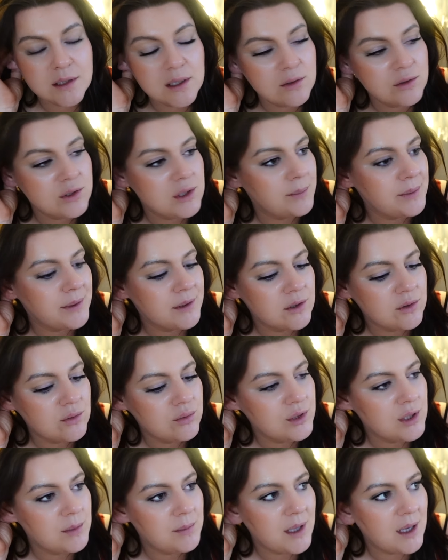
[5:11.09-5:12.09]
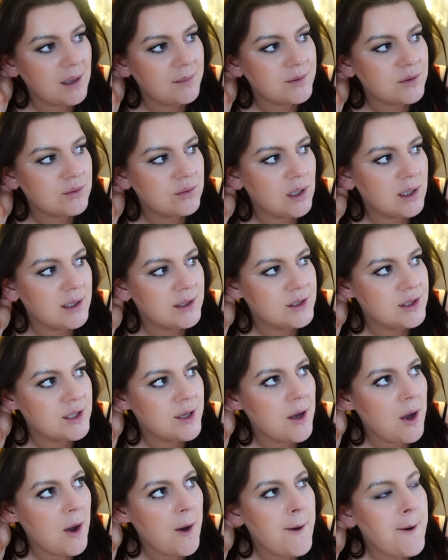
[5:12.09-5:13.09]
Jakoś apetytu nie miałam,
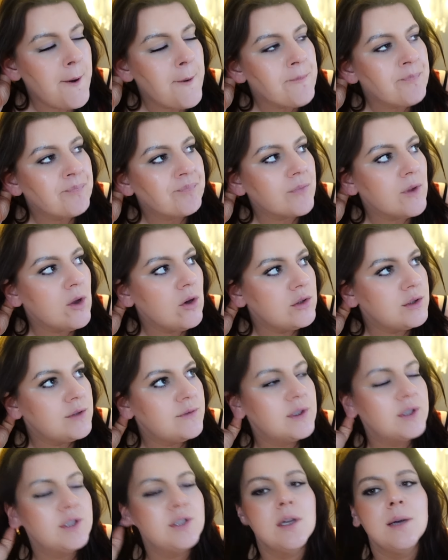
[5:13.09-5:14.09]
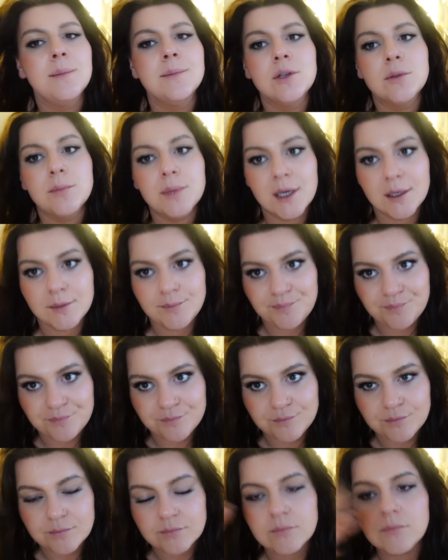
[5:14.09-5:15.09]
słuchajcie. No i stwierdziłam, dobra,
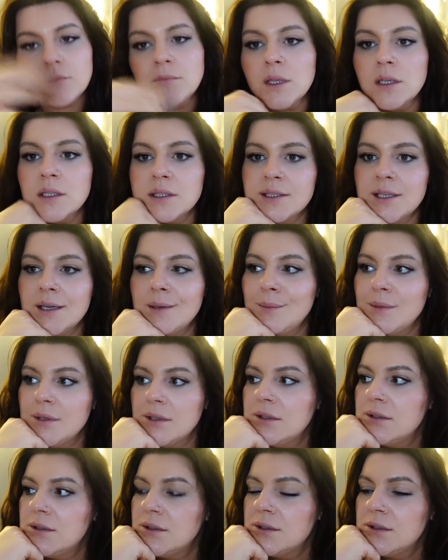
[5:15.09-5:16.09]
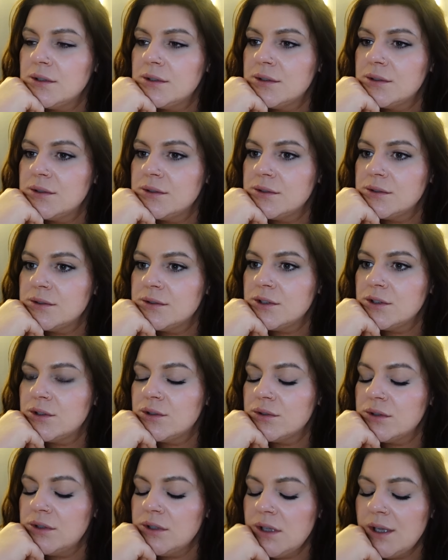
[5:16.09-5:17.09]
zjem e,
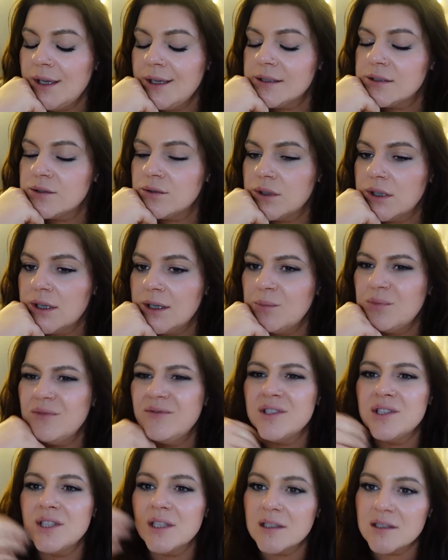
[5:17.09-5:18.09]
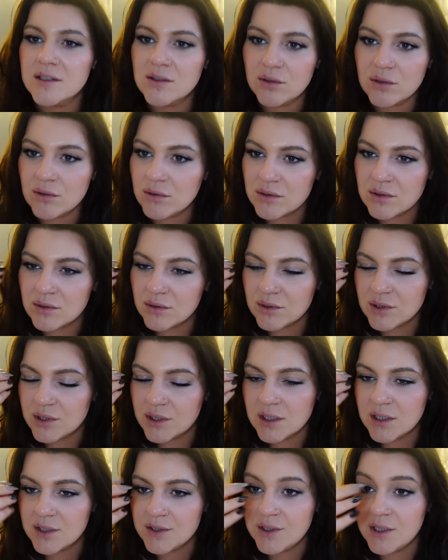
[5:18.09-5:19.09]
tylko tyle, jest ok, bo wiecie, jak jest gorąco, to się
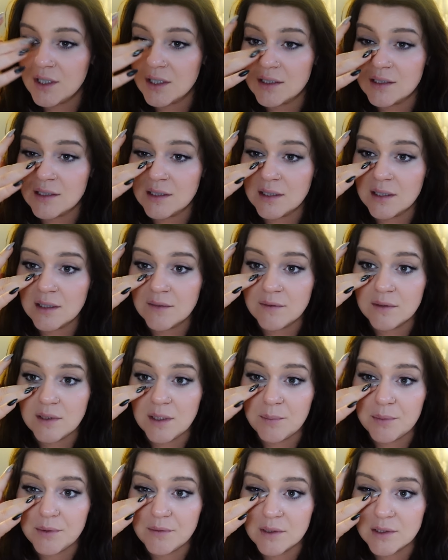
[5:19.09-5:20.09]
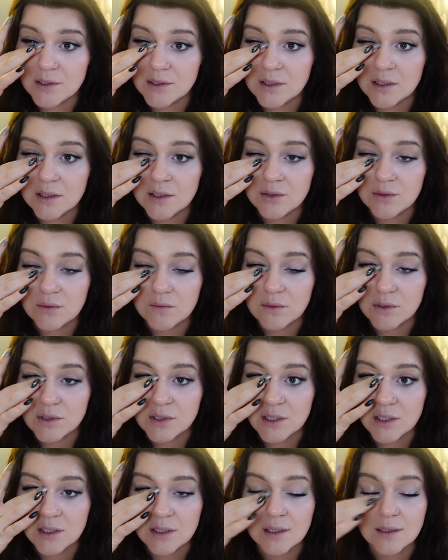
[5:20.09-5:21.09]
jeść nie chce, nie? Lepiej właśnie jakieś
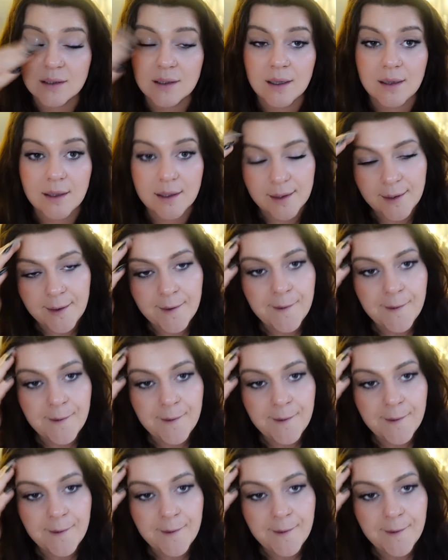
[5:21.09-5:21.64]
owoce i tak dalej.